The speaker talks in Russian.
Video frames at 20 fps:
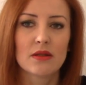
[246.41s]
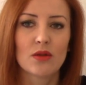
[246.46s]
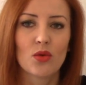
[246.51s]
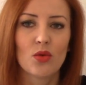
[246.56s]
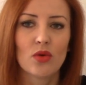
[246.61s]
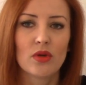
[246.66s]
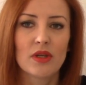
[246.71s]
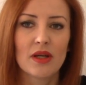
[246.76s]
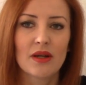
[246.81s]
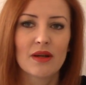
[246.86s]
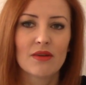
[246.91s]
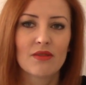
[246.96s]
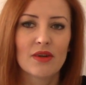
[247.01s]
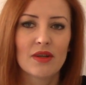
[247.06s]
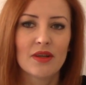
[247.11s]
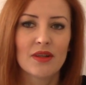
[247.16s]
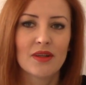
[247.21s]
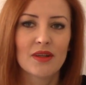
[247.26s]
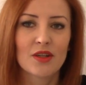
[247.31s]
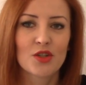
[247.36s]
Но я
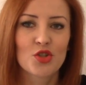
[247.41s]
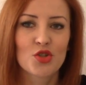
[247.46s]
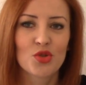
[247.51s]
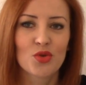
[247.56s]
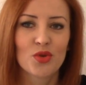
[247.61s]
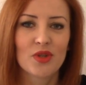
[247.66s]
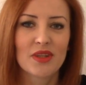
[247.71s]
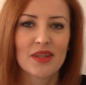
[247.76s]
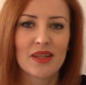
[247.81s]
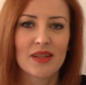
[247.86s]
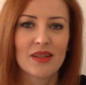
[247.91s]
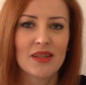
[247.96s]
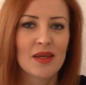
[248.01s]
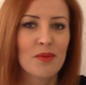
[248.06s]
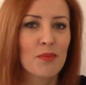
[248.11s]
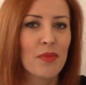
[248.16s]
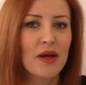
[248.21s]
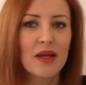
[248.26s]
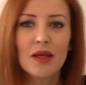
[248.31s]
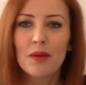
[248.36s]
говорила, что это
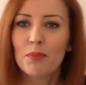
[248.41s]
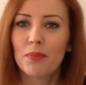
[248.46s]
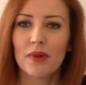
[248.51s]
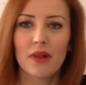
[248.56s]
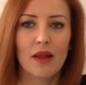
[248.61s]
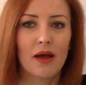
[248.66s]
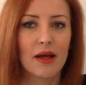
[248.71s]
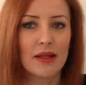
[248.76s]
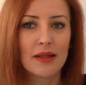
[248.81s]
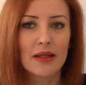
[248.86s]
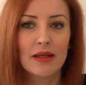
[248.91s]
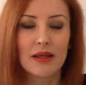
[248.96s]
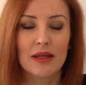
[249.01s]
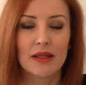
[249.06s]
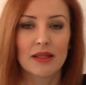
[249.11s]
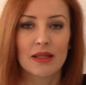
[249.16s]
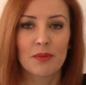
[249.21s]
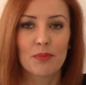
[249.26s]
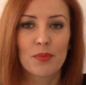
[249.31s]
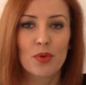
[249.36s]
не мои планы,
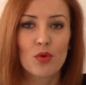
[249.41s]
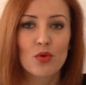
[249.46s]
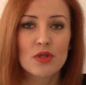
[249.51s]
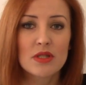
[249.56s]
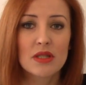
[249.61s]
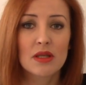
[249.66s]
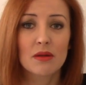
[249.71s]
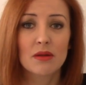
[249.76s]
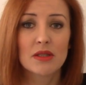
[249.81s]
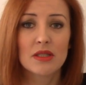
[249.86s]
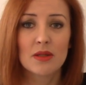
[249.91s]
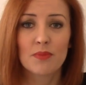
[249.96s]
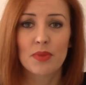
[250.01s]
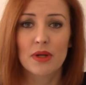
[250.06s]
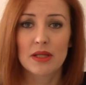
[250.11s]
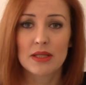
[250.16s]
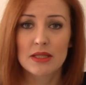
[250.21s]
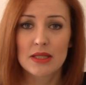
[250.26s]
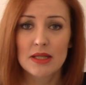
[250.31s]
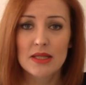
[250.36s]
это просто те
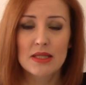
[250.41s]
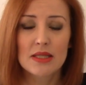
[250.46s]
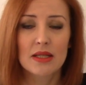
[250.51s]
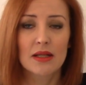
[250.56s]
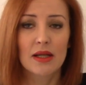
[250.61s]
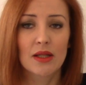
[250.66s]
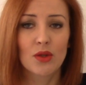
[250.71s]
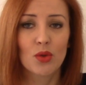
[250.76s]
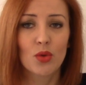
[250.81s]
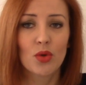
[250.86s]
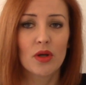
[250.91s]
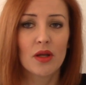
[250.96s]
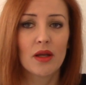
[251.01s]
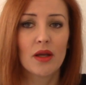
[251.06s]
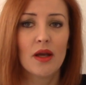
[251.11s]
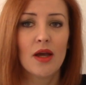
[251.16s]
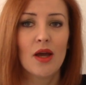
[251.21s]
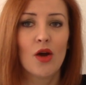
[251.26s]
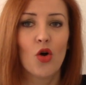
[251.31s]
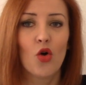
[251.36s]
процессы,
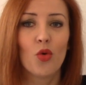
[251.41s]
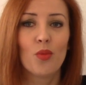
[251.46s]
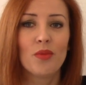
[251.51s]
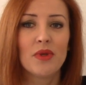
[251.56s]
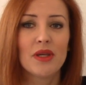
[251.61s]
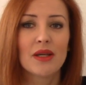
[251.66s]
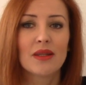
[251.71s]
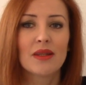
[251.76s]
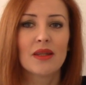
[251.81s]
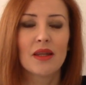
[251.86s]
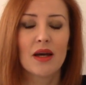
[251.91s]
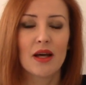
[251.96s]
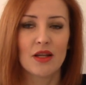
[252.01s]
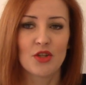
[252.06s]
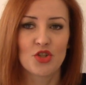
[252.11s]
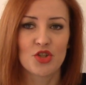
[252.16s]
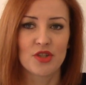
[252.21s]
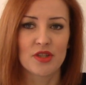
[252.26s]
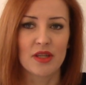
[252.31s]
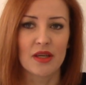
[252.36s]
которые у меня
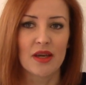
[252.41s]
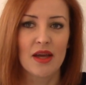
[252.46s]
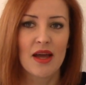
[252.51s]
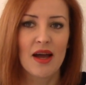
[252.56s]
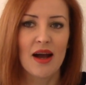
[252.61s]
начаты.